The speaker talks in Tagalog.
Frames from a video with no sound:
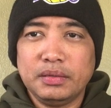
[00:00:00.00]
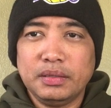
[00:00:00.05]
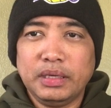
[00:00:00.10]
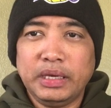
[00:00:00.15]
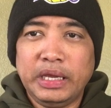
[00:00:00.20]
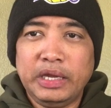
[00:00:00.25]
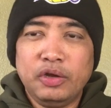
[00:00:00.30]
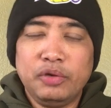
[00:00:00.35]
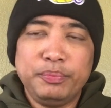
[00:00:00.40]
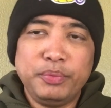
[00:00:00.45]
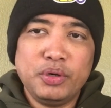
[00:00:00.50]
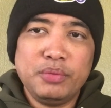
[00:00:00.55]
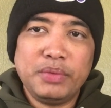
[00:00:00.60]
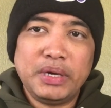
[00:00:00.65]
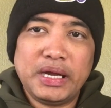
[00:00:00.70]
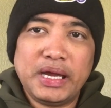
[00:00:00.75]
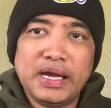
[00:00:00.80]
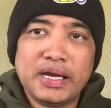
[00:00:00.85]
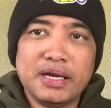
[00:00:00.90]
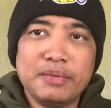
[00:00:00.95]
Hello po
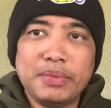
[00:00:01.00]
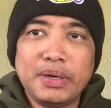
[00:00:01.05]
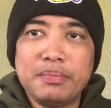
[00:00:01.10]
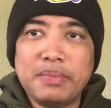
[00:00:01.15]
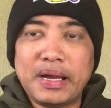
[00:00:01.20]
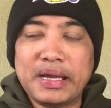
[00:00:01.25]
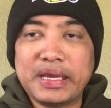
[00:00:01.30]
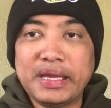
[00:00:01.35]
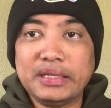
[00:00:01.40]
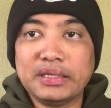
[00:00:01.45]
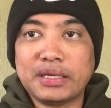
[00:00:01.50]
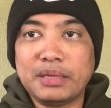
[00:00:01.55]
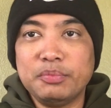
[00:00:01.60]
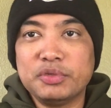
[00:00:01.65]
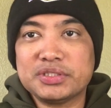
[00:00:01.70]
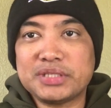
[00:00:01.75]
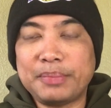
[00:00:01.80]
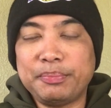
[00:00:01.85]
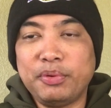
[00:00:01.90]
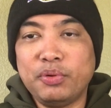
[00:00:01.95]
mga kababayan,
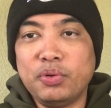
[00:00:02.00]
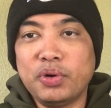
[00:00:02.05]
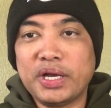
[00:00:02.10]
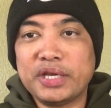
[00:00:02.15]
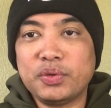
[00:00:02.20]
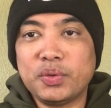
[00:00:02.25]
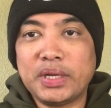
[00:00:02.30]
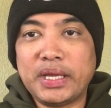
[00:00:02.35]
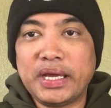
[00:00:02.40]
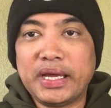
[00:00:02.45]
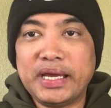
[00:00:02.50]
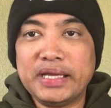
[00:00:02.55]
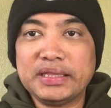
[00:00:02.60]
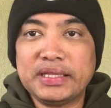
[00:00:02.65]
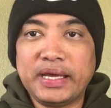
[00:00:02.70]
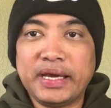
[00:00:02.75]
kamusta po kayong lahat?